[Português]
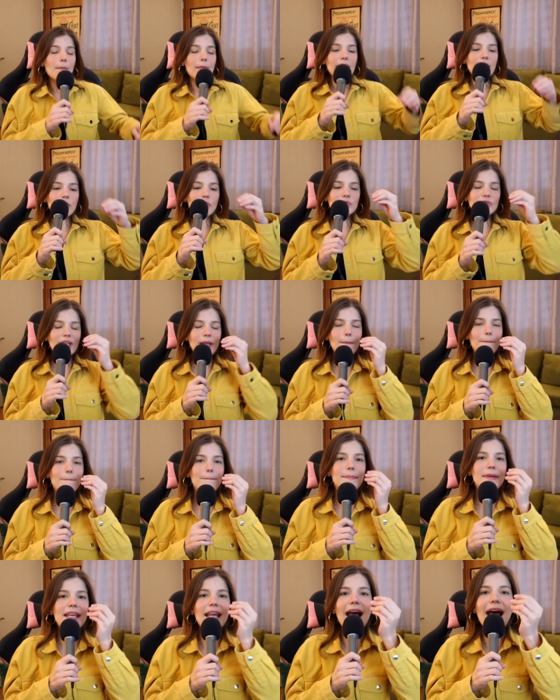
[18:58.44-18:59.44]
mas não tem
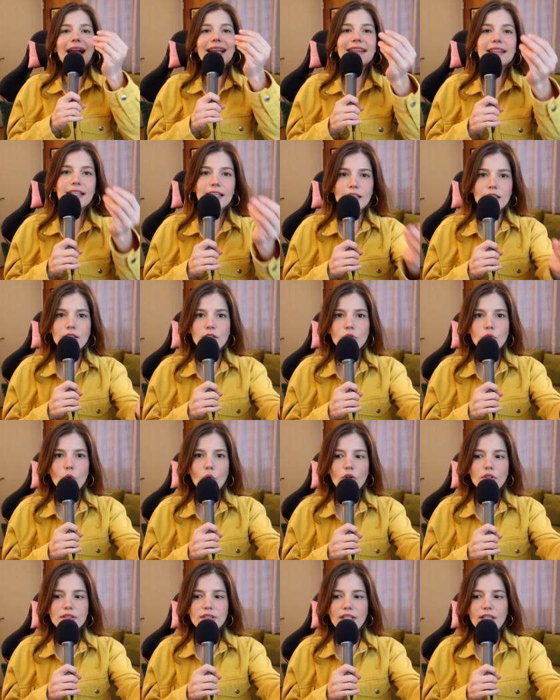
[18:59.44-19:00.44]
piada no
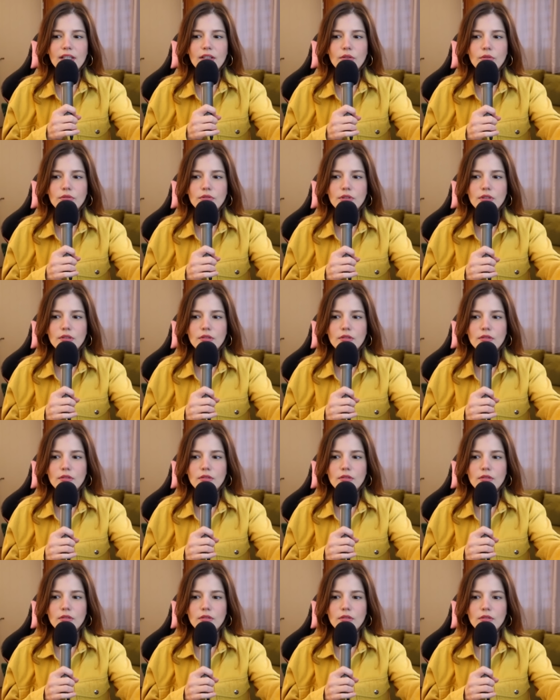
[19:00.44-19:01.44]
roteiro.
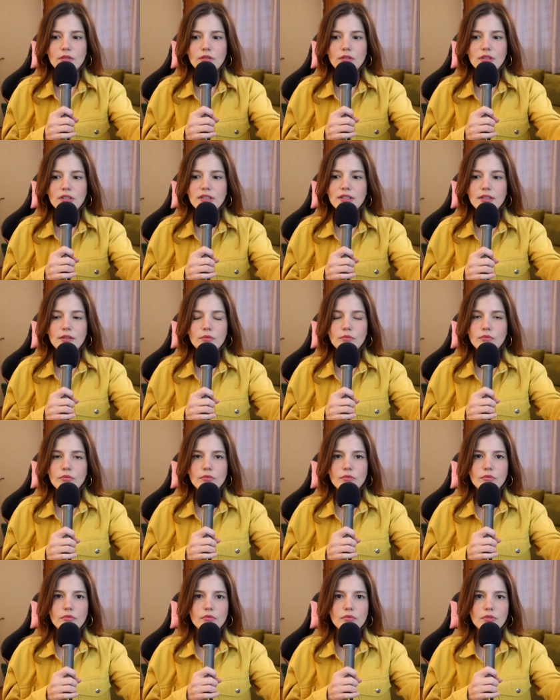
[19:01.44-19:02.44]
Então,
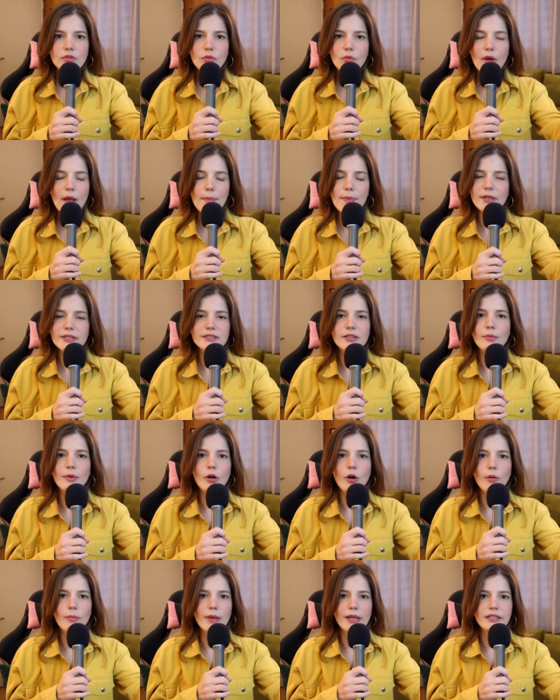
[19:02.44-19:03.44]
não é pra ser uma
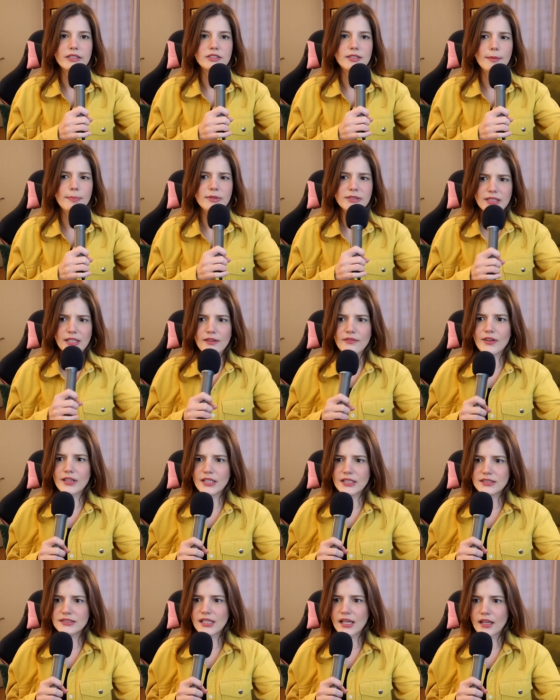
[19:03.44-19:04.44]
comédia, é pra ser
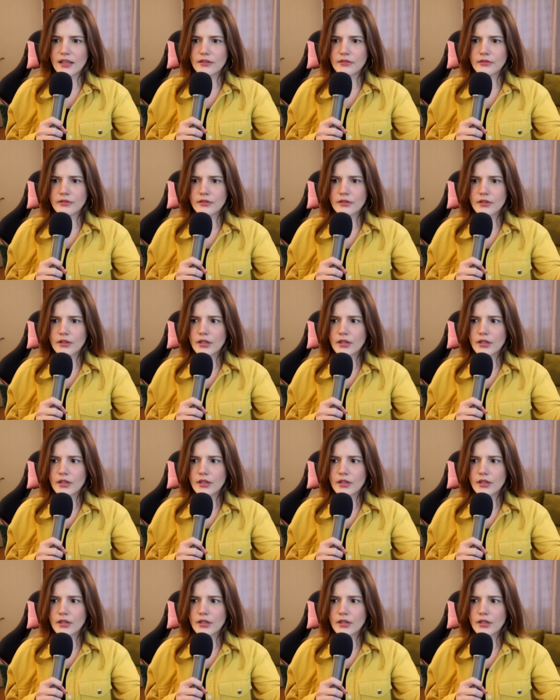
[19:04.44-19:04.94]
levada a sério.